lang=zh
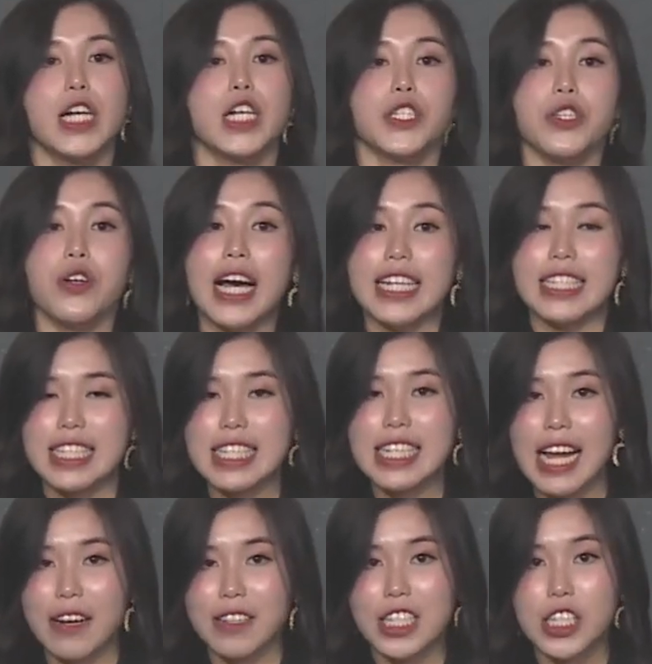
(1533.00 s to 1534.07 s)
送他吃
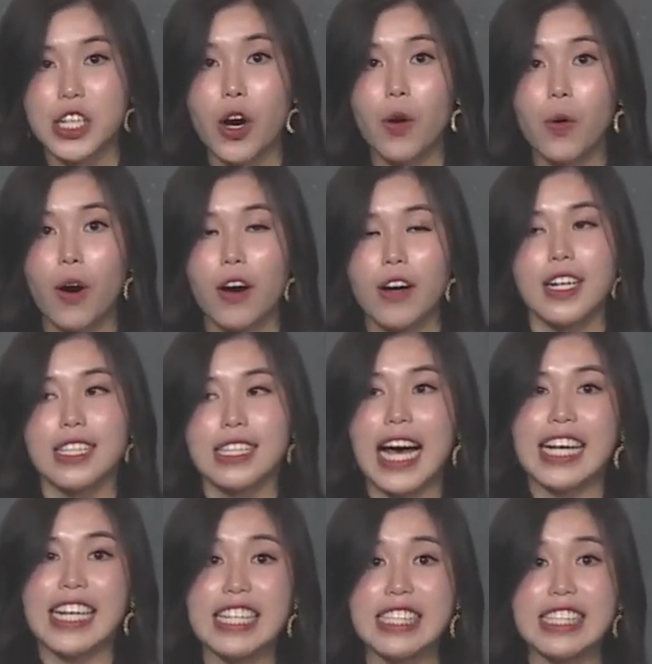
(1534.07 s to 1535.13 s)
了之后哦，他
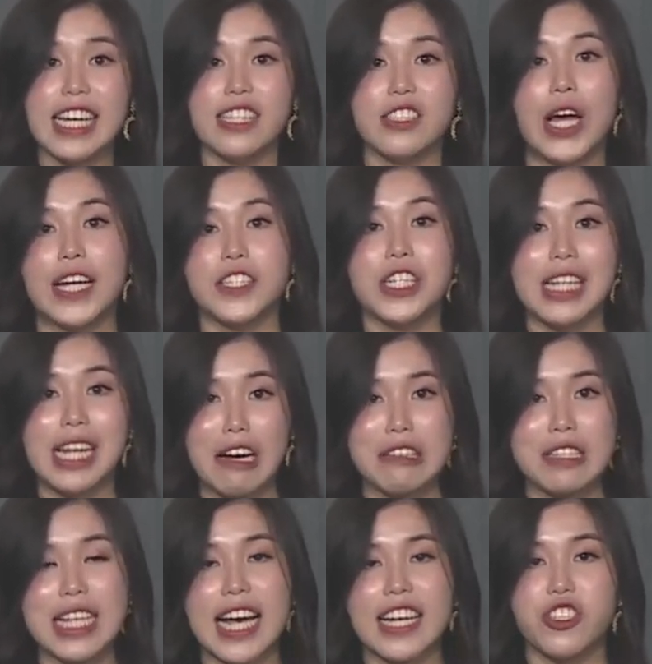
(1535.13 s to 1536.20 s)
一天他去捞
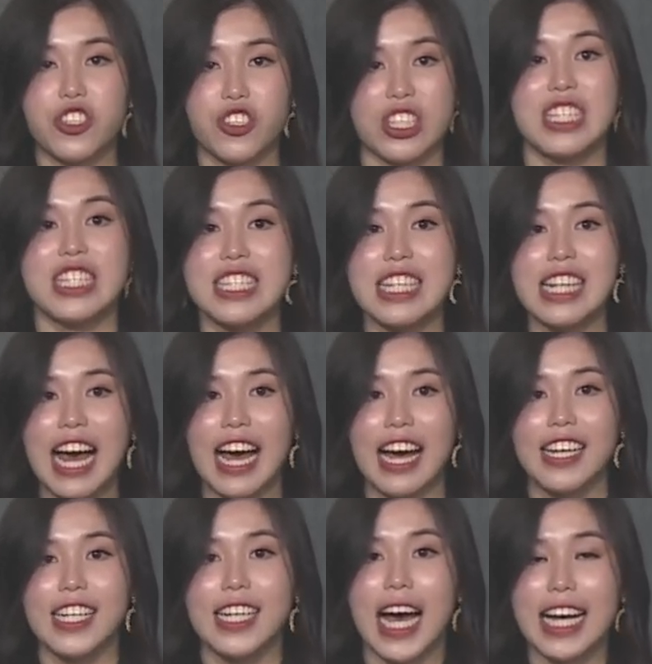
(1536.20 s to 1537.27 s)
筛十次了，
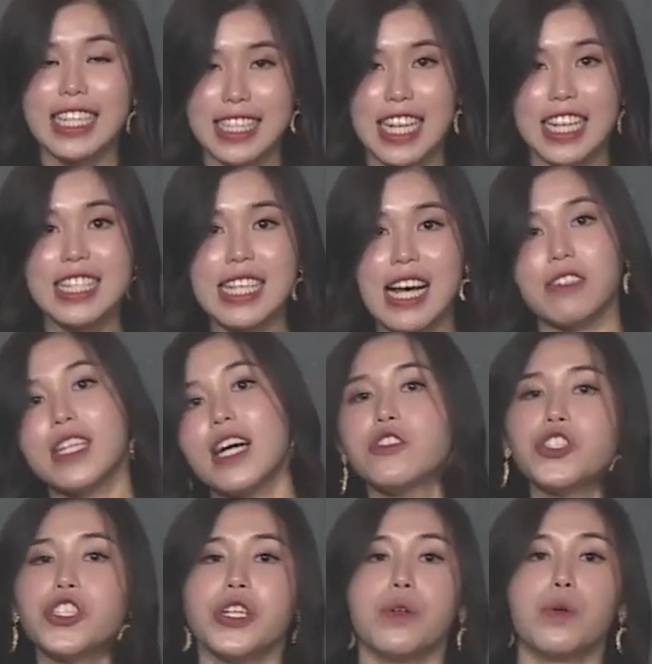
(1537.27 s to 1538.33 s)
他减少到
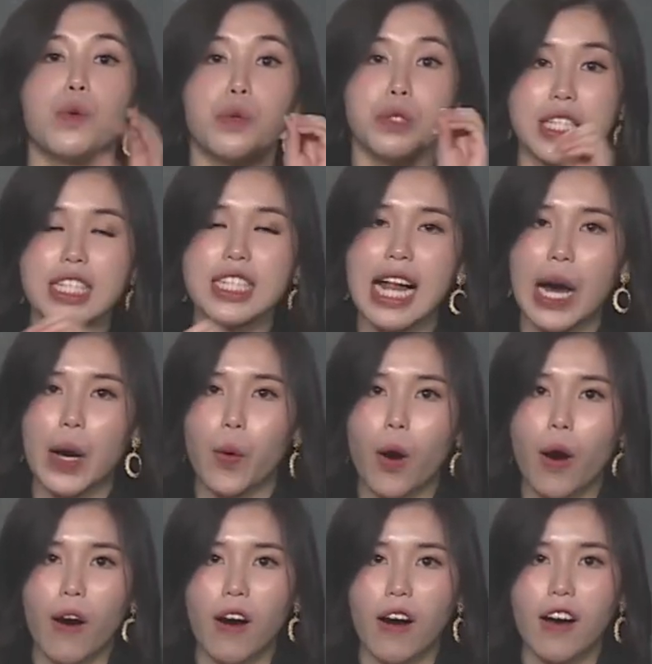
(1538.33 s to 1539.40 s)
去五次了
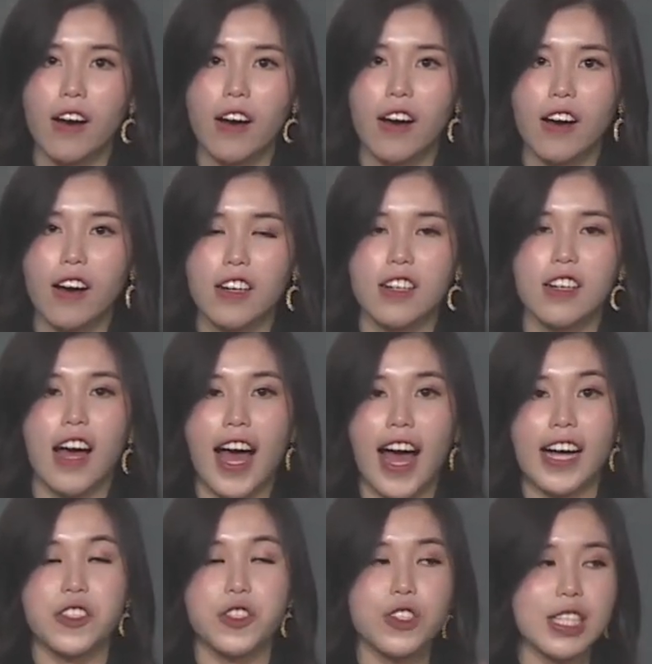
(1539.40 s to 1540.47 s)
哦，
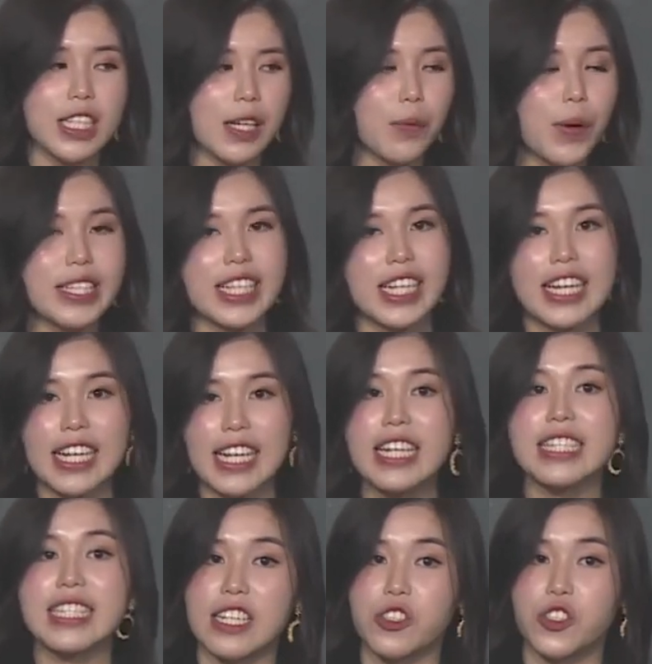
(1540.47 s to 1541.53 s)
啊，就是因为这个益
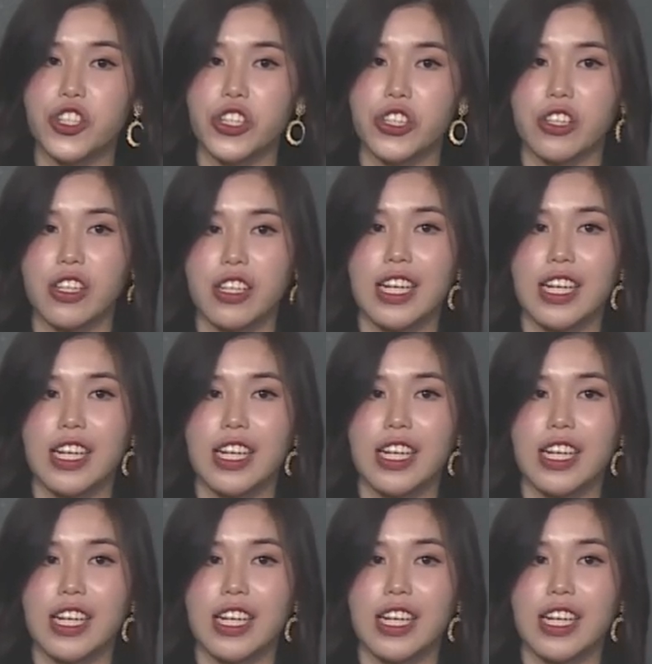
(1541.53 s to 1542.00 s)
生菌。